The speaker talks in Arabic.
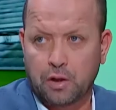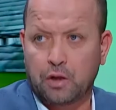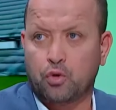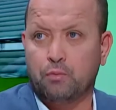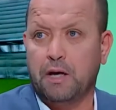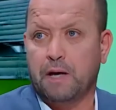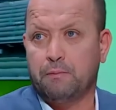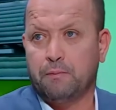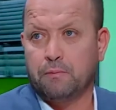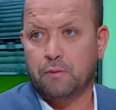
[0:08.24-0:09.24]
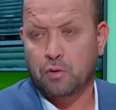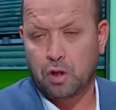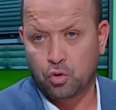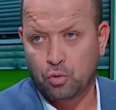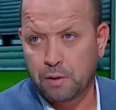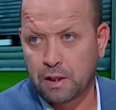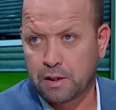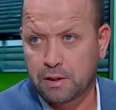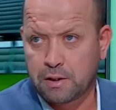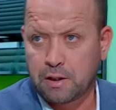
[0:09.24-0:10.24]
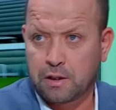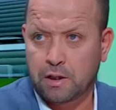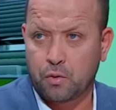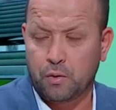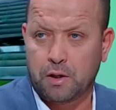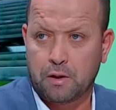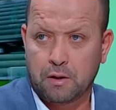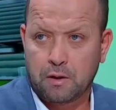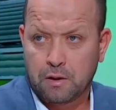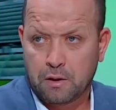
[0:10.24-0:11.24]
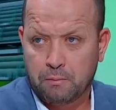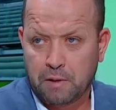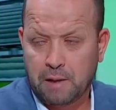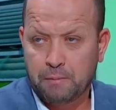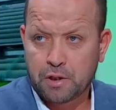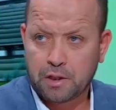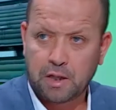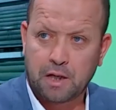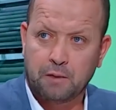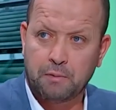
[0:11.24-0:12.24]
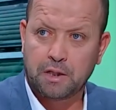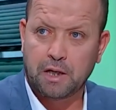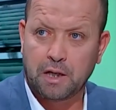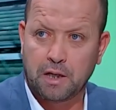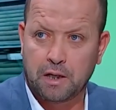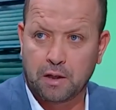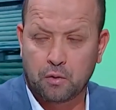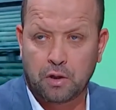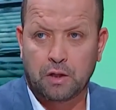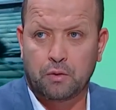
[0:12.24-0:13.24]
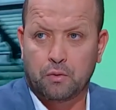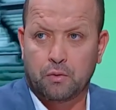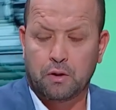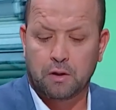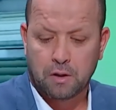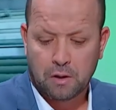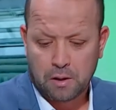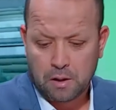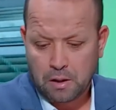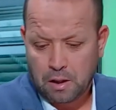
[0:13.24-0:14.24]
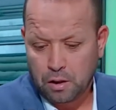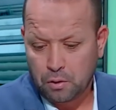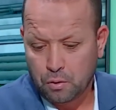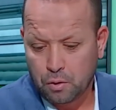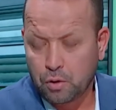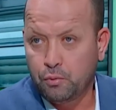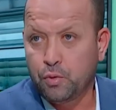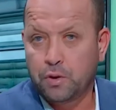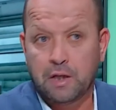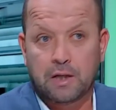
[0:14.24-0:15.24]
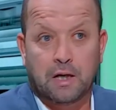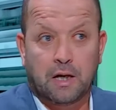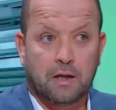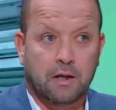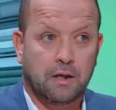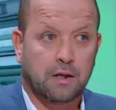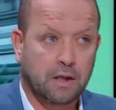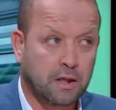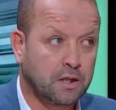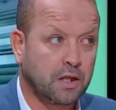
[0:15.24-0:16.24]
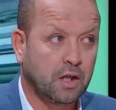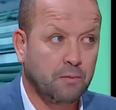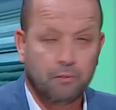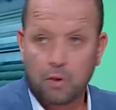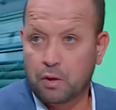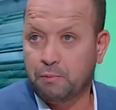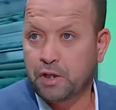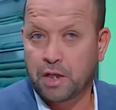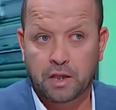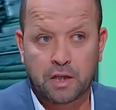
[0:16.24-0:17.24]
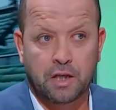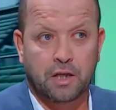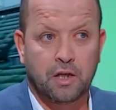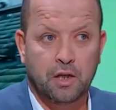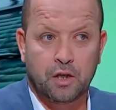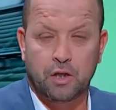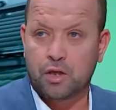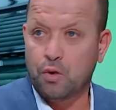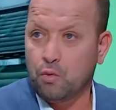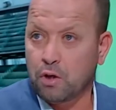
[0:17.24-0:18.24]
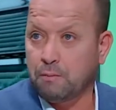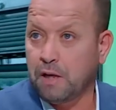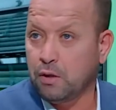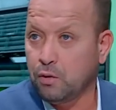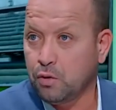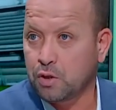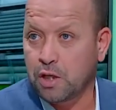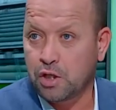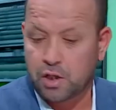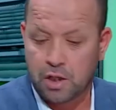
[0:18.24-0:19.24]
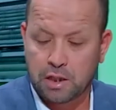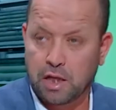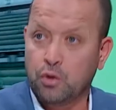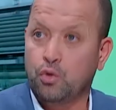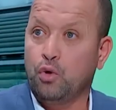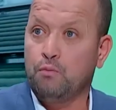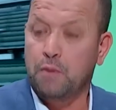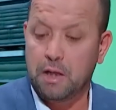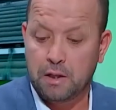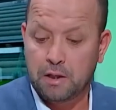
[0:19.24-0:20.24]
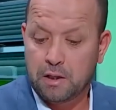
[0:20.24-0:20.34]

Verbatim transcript: عنده ملعب يكون عنده مركز تكوين ملعب باش يدخل مداخيل يكون عنده آه، عنده اون بوتيك تاع تاع لي زيكيبمون باش يقدر يسوق ما عندوش تروح الشيء تروح للترجي